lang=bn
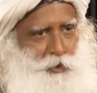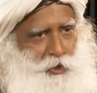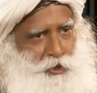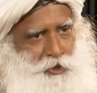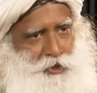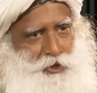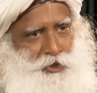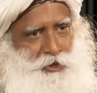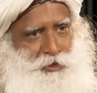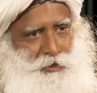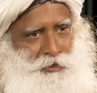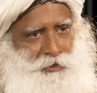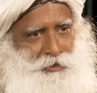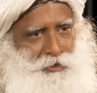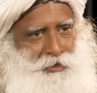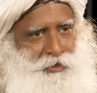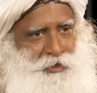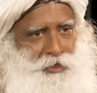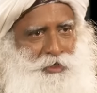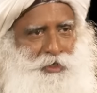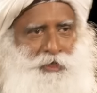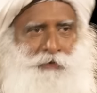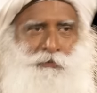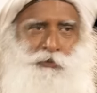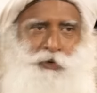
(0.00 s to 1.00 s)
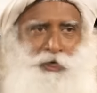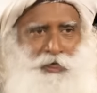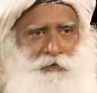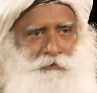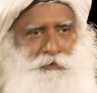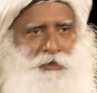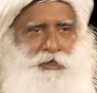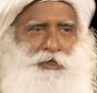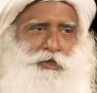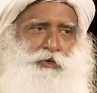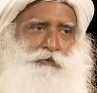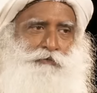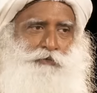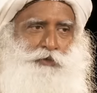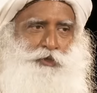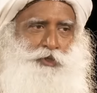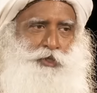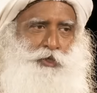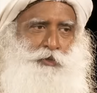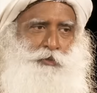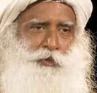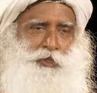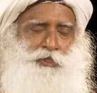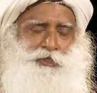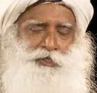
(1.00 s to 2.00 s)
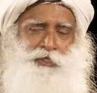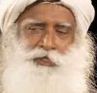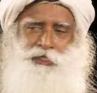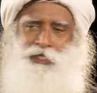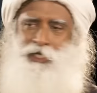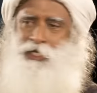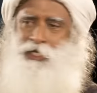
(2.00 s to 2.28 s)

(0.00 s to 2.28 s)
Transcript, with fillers: ভাবেনি সরকারি তথ্য যাই বলুক